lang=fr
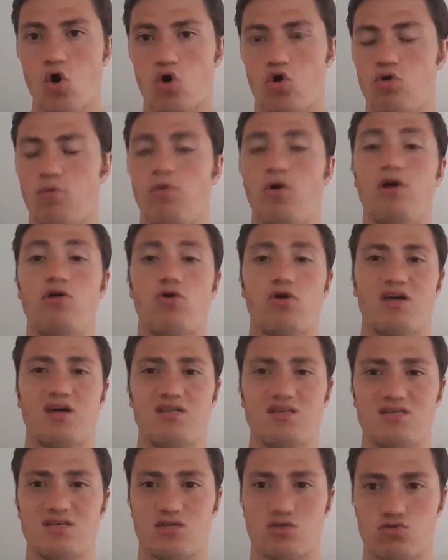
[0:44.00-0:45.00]
comment est
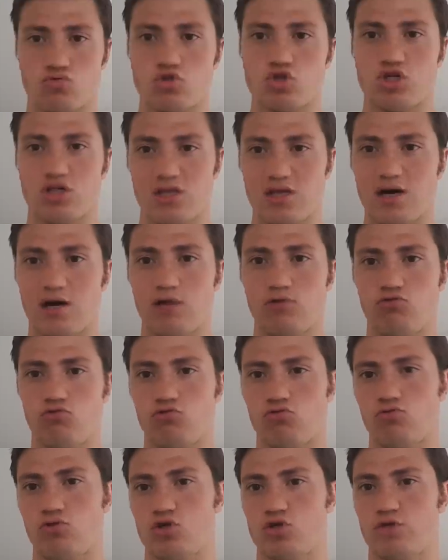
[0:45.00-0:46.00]
l'organisation générale
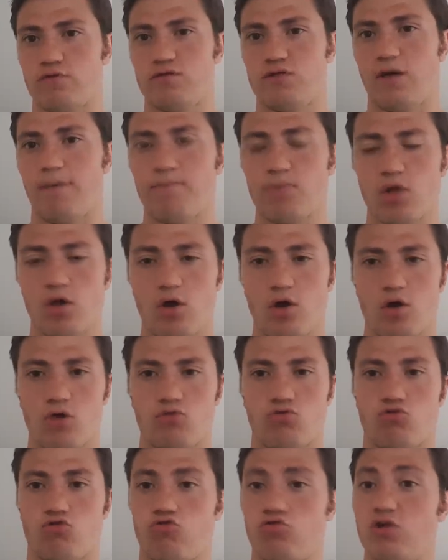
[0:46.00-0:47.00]
du tournoi, j'ai envie de dire.
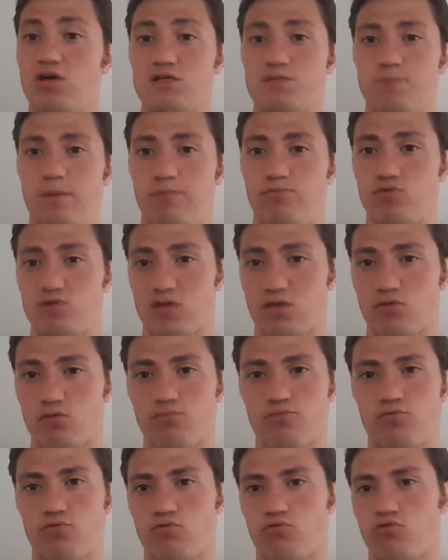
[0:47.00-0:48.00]
Donc je vous laisse pas plus
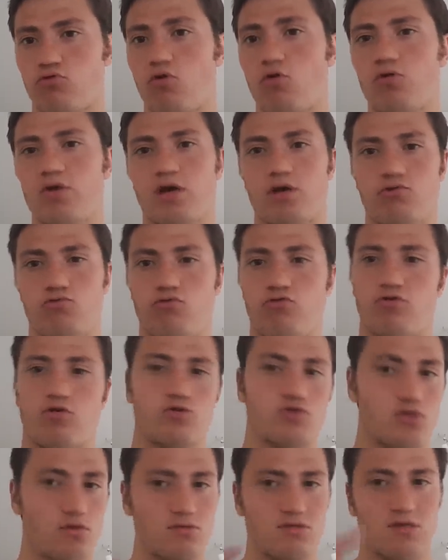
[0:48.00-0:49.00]
attendre plus longtemps, on regarde tout ça
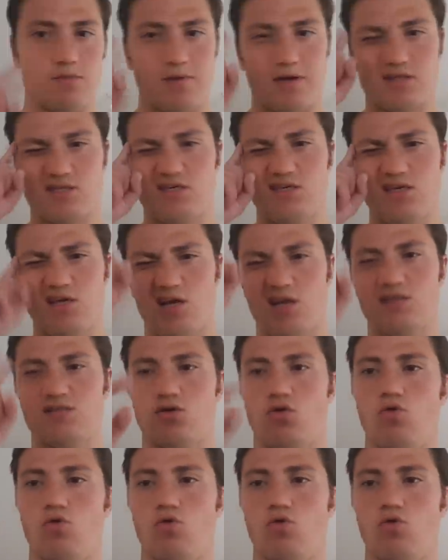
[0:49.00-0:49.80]
ensemble, c'est parti, let's